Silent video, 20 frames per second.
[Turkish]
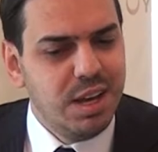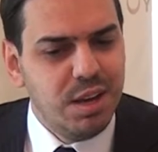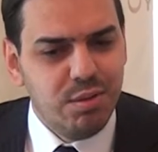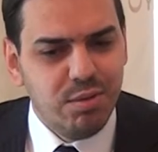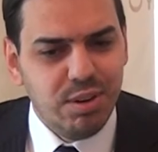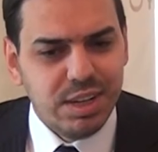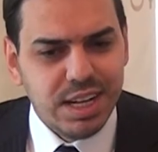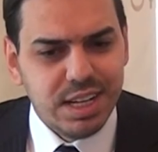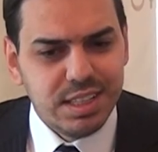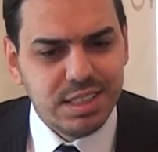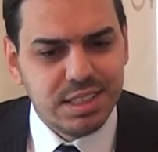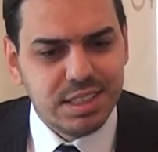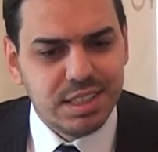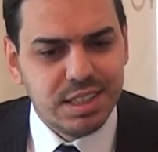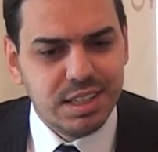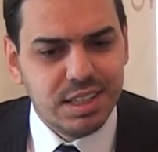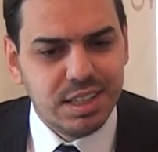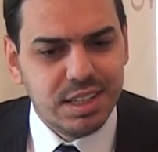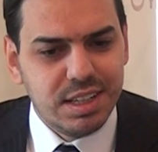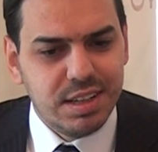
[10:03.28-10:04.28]
Fakat
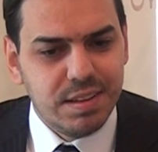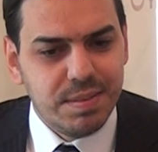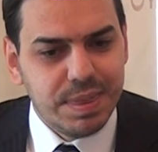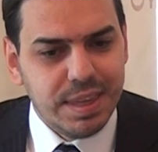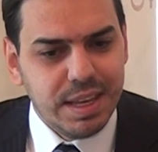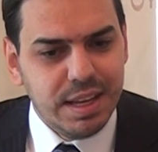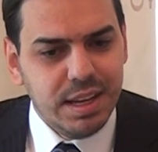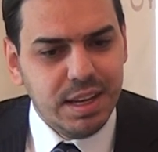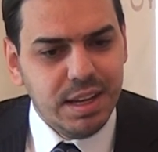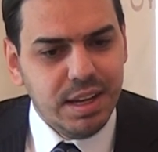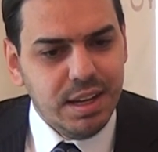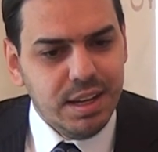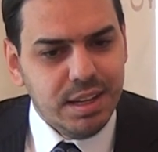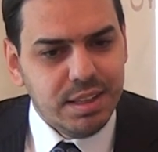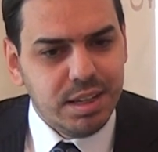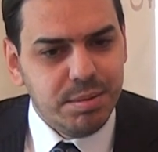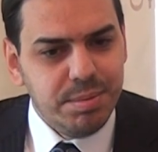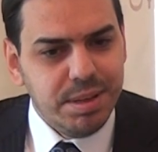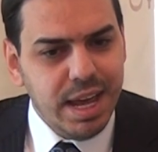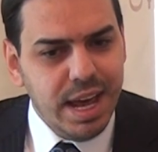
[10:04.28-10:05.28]
e,
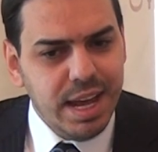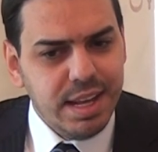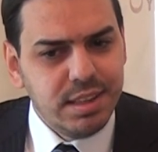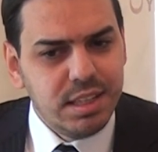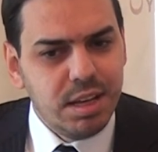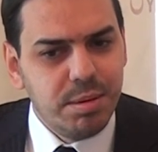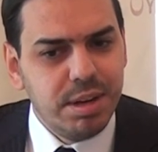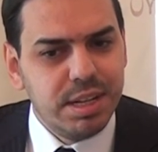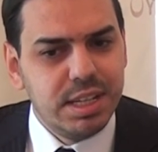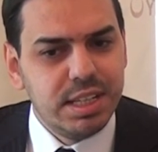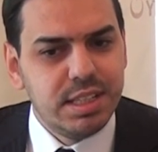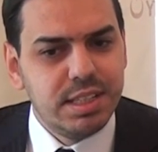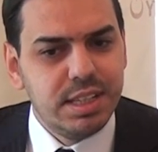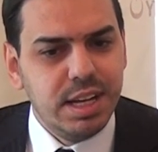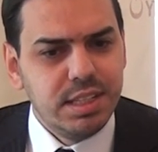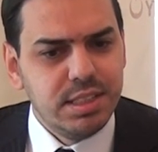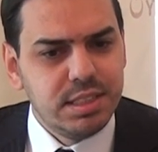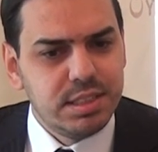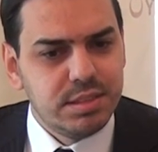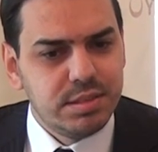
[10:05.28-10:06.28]
tabii en temel
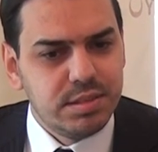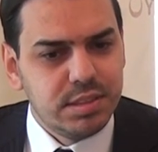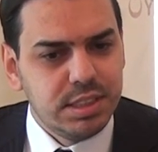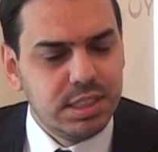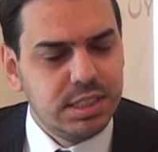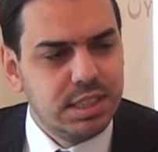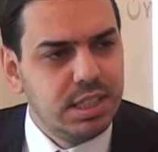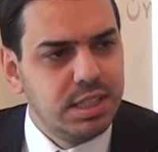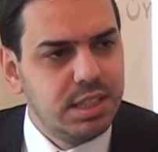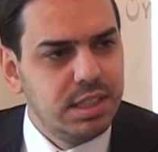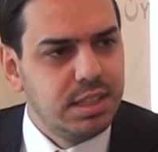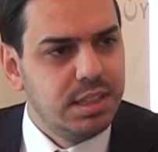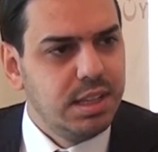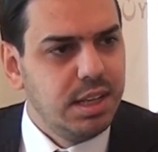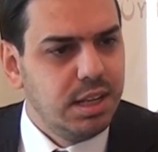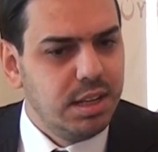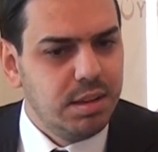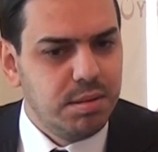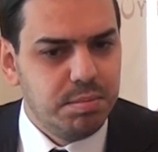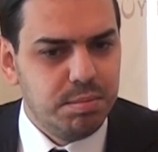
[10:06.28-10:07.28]
ihtiyaç
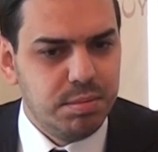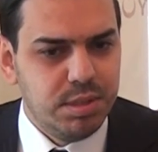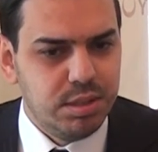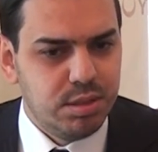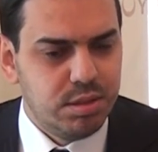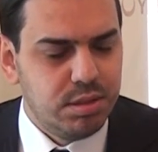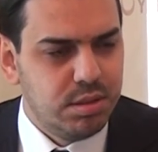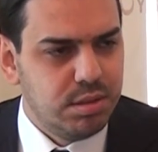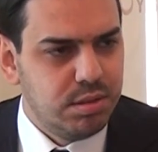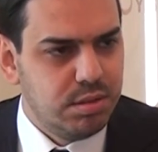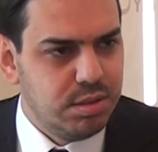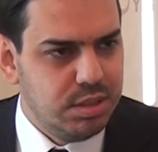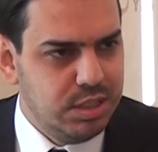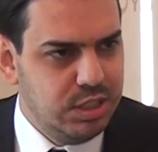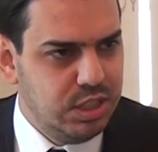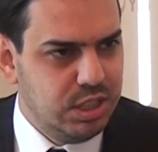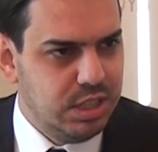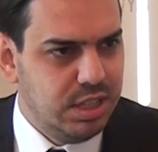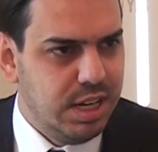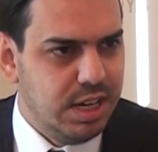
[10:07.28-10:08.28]
gidildiğinde bir
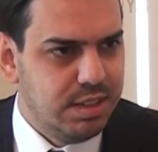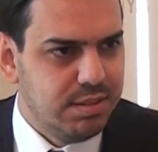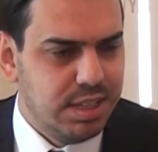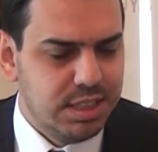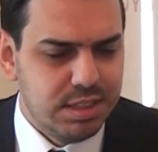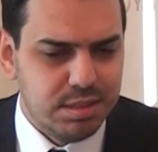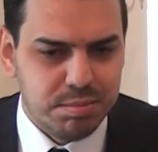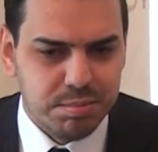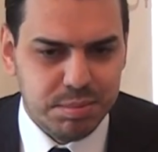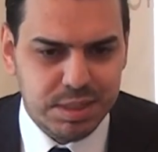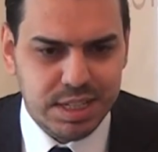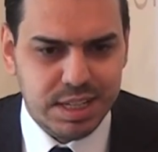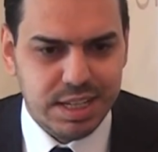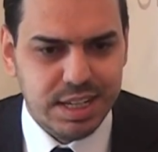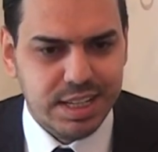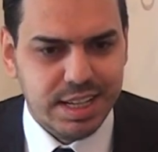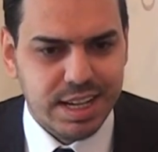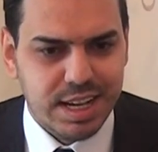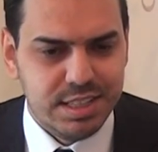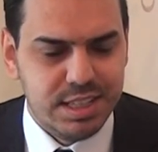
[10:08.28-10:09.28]
işçiler var, bir
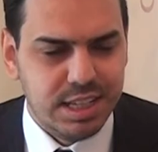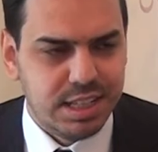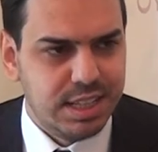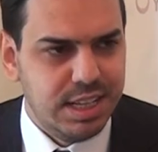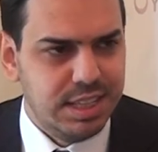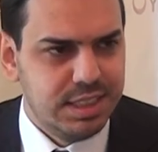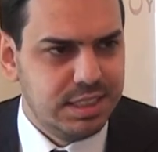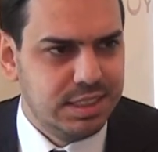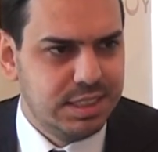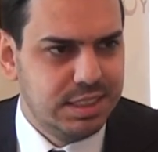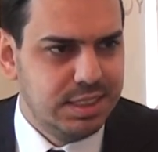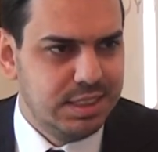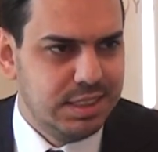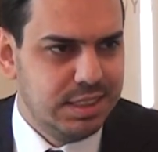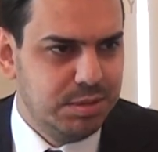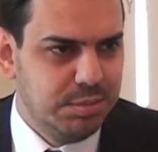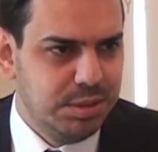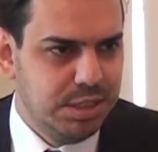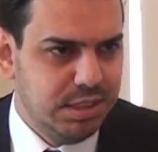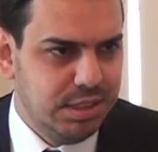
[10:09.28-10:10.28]
araya gelecekler,
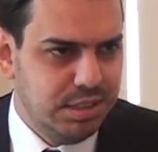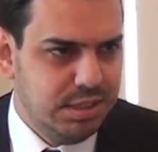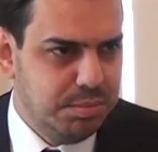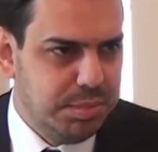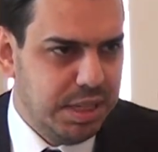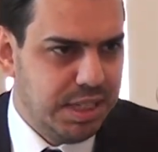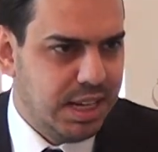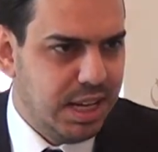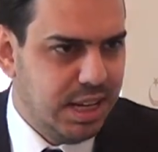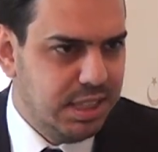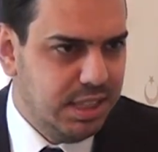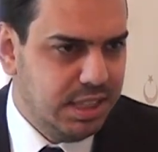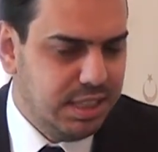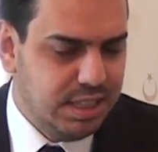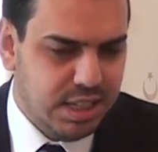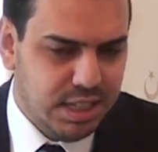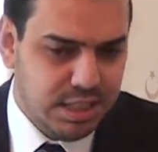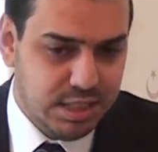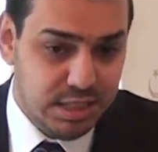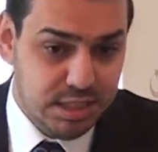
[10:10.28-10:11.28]
bir mekana
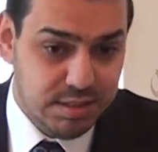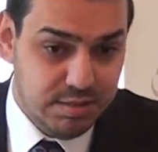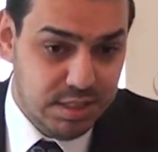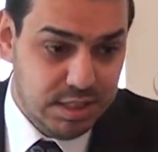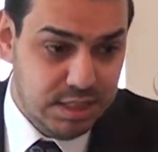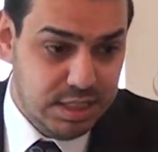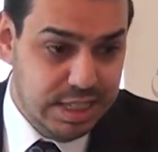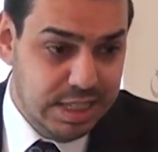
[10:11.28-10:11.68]
ihtiyaçları var.